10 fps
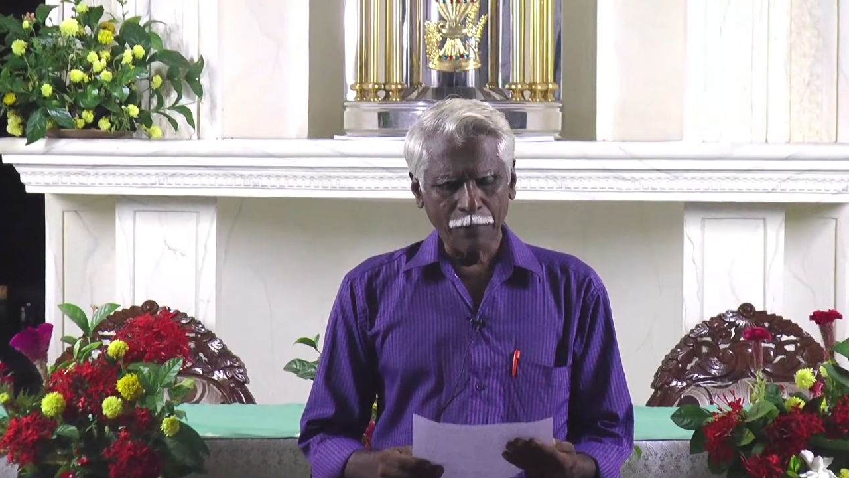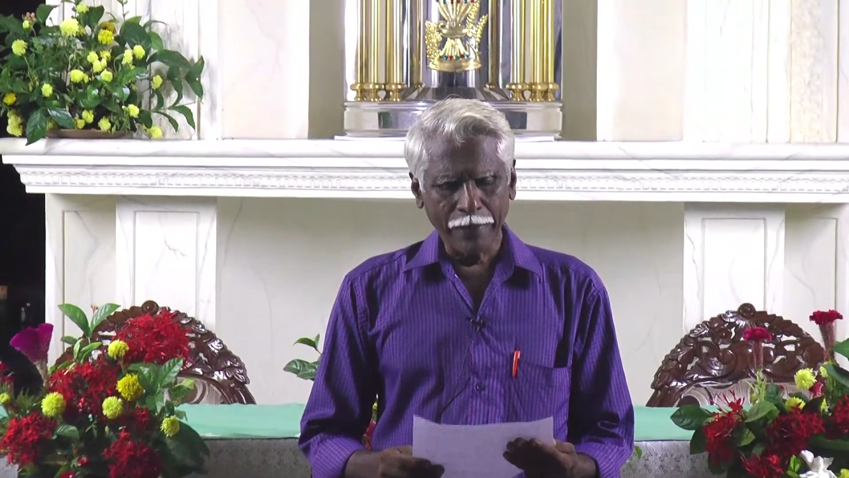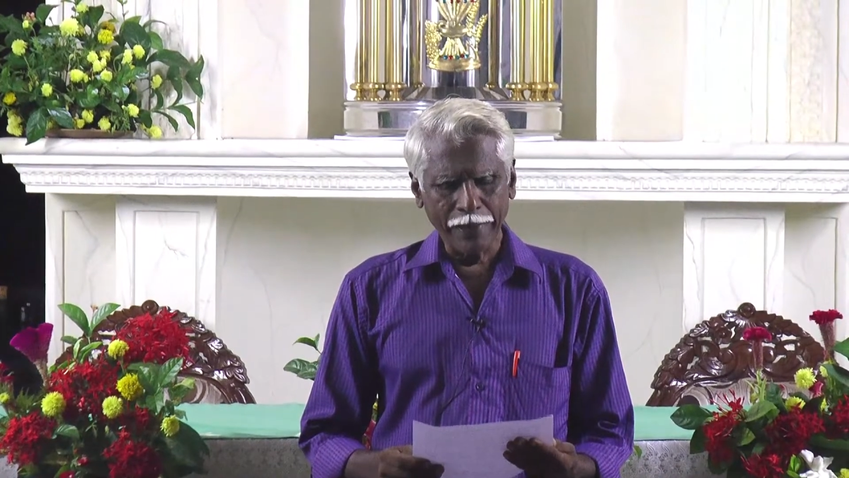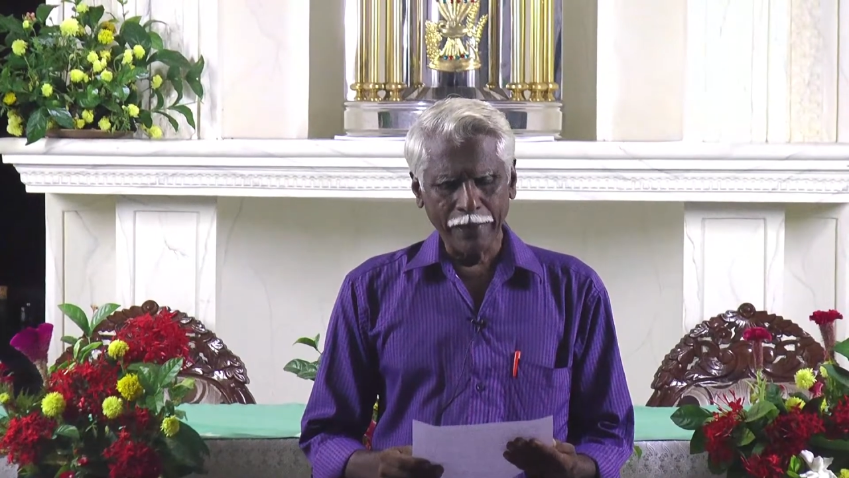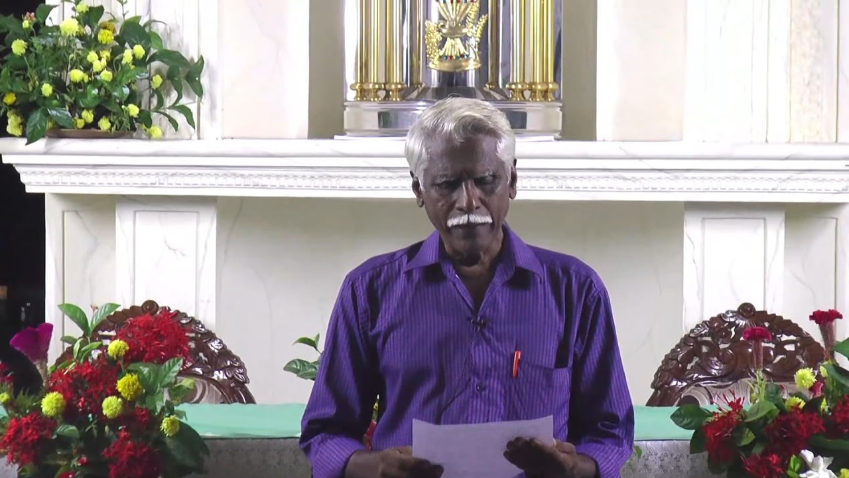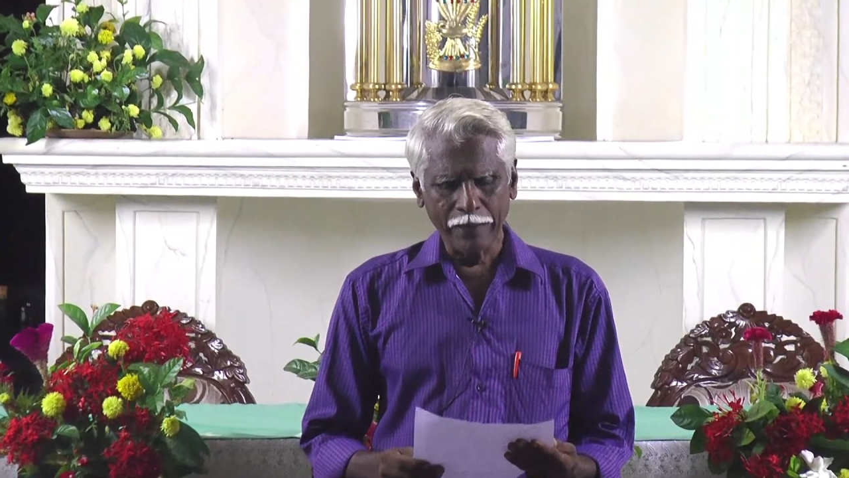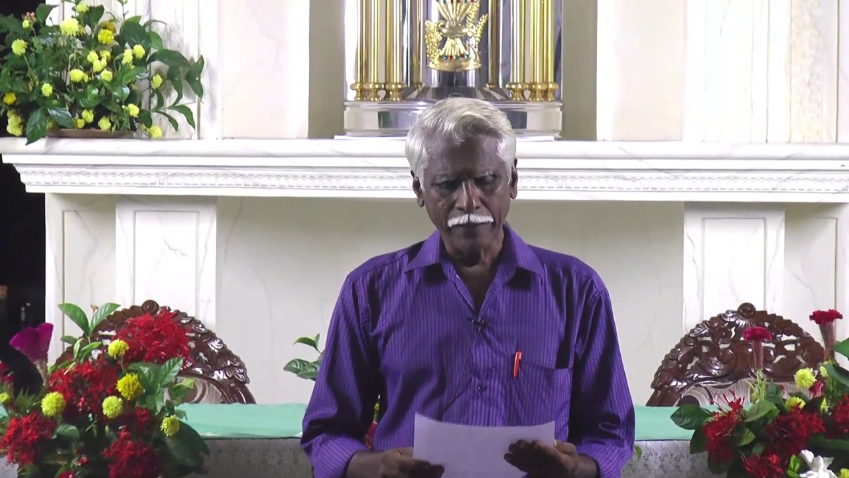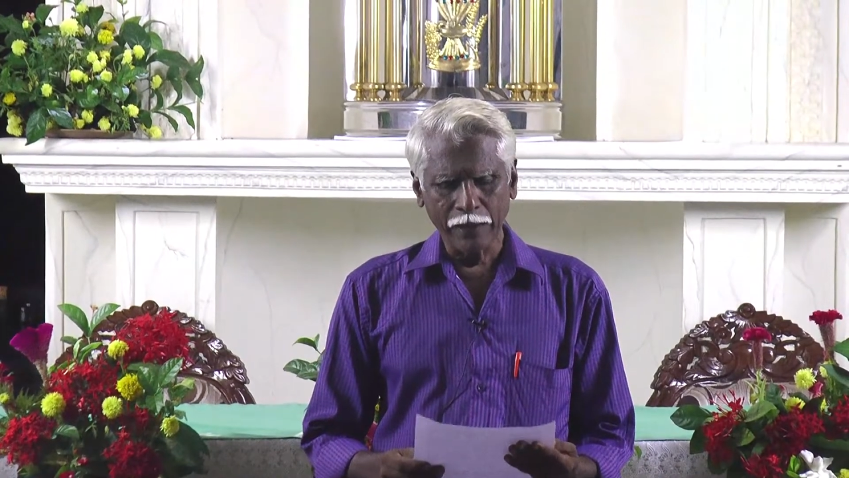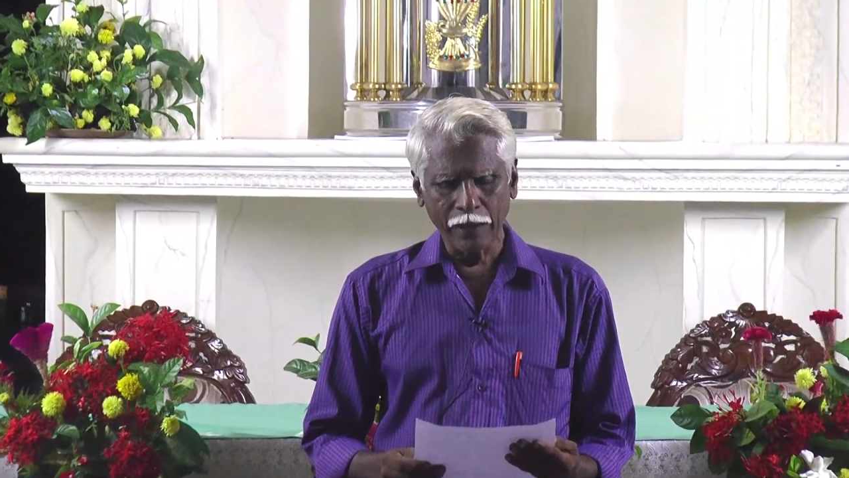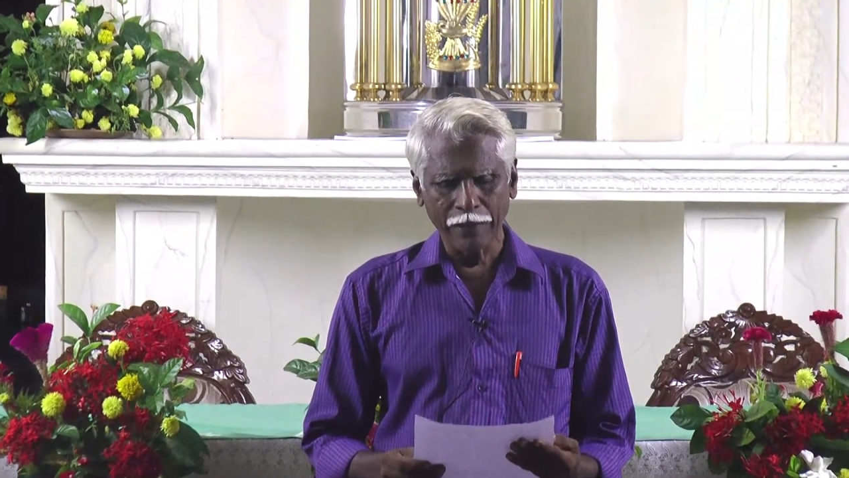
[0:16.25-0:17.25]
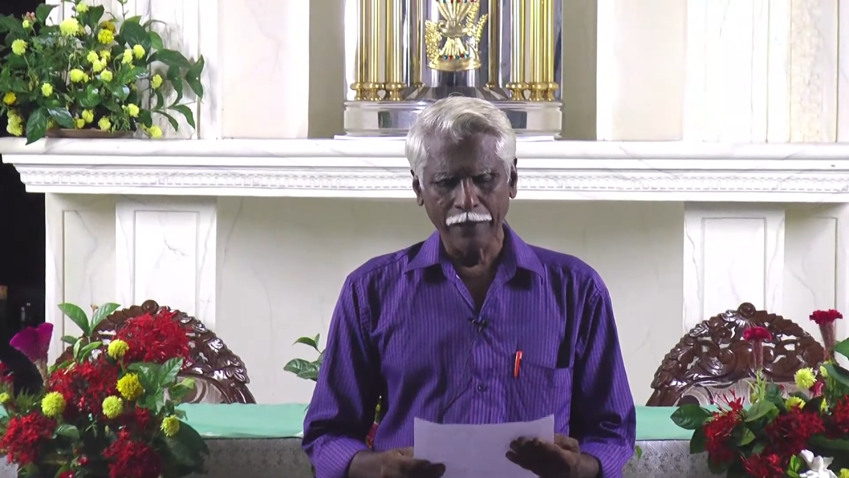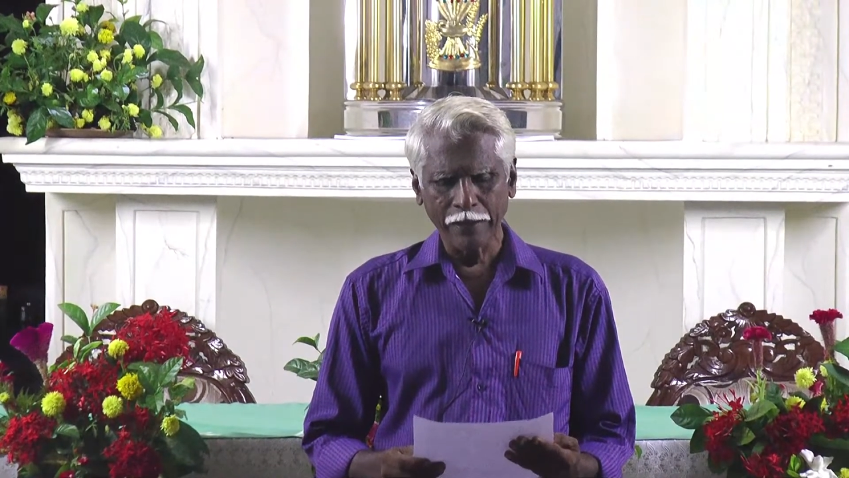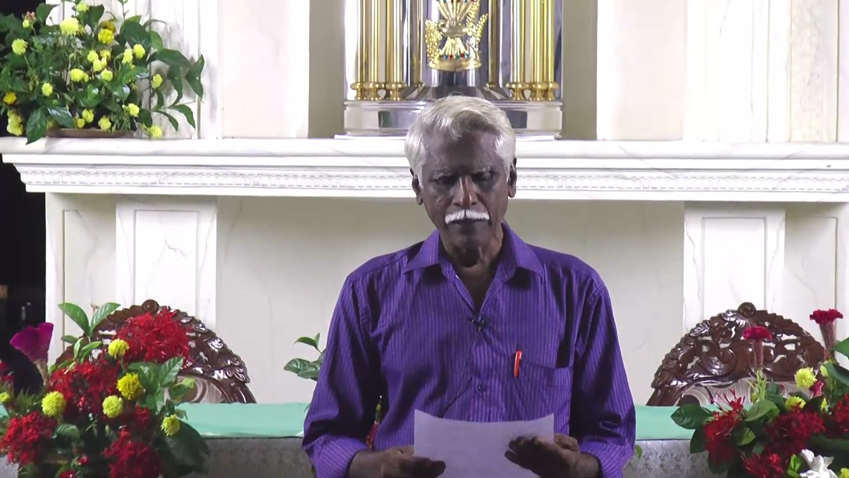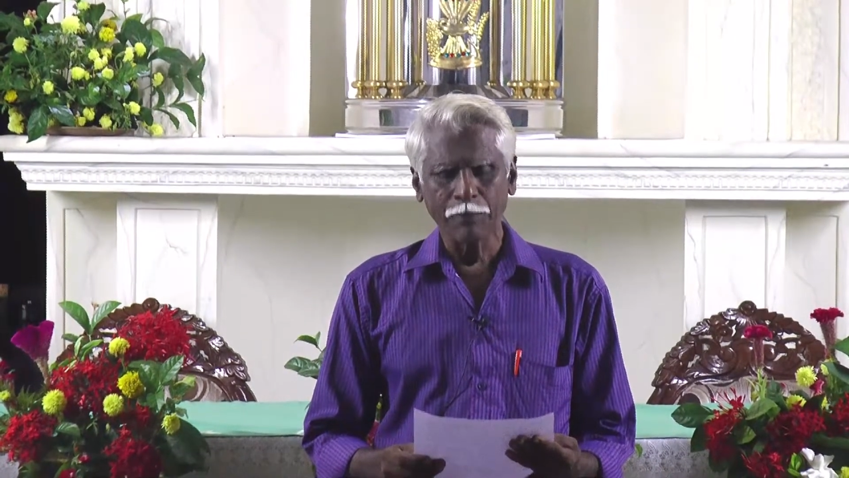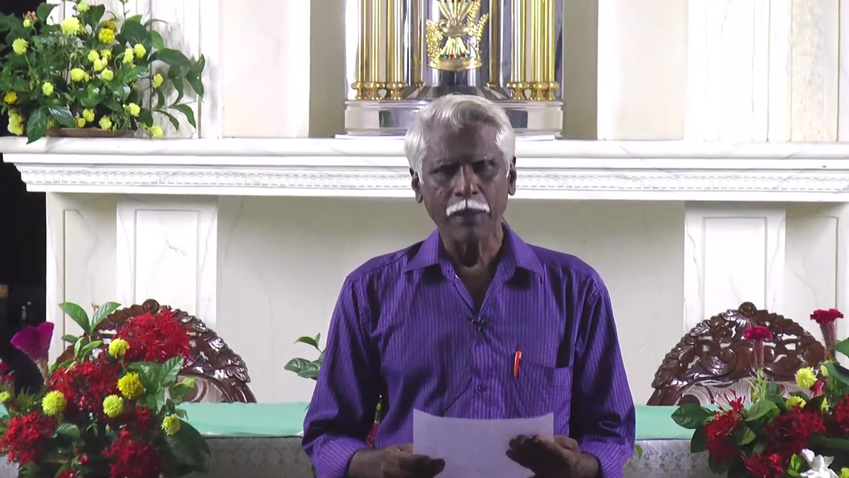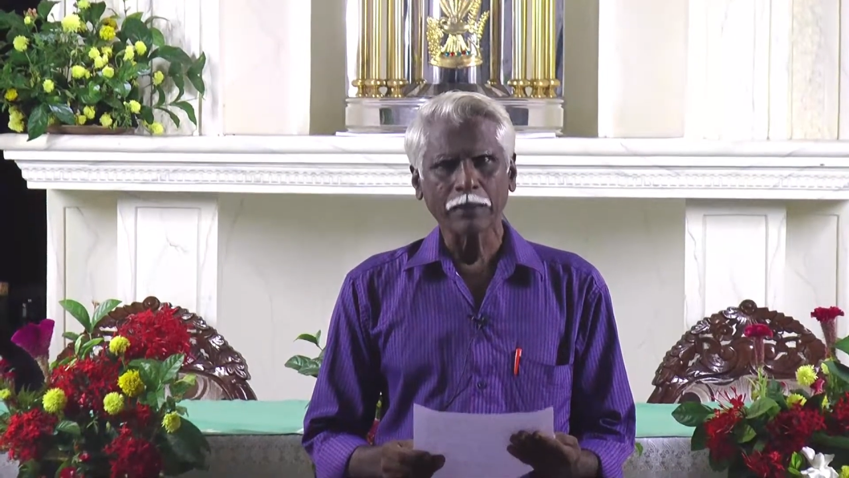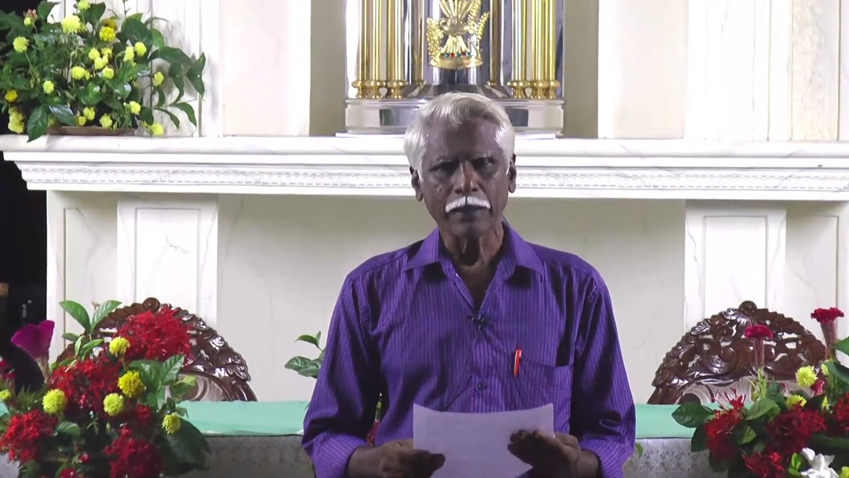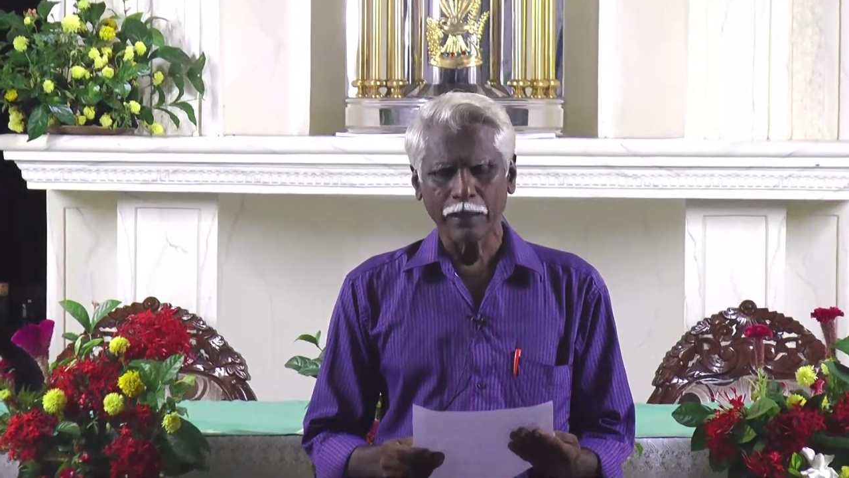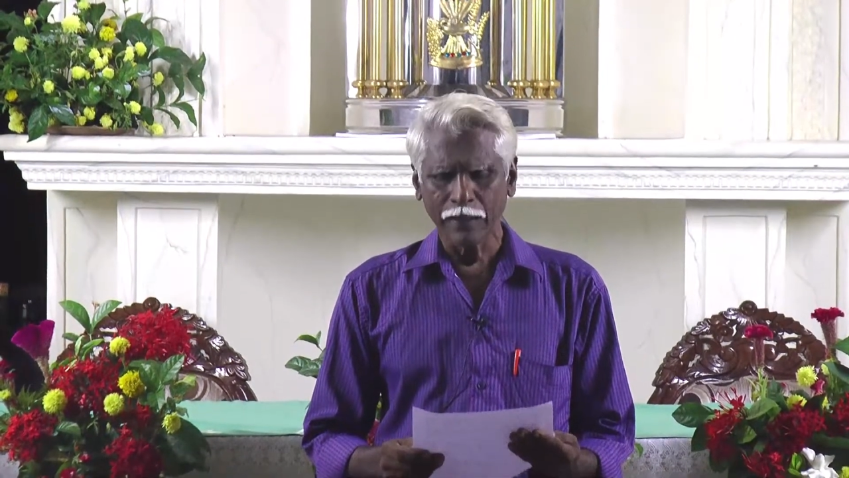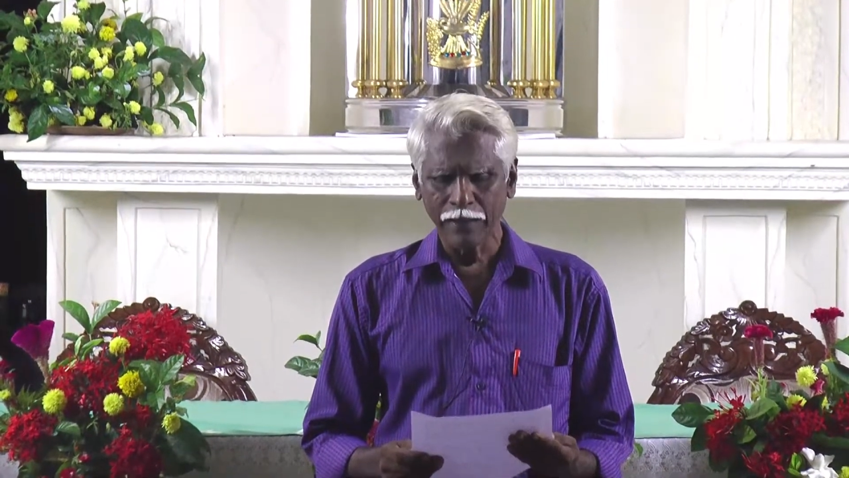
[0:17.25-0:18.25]
பெரியநாயகி அன்னையின்
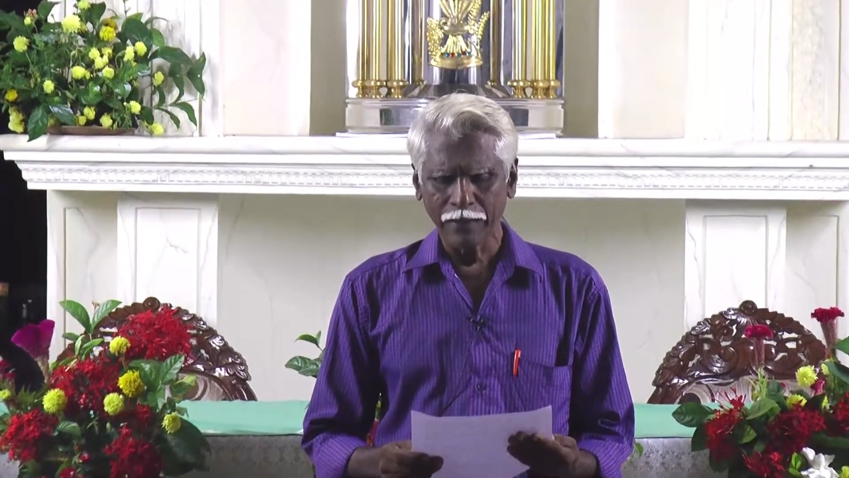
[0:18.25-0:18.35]
பக்தர்களே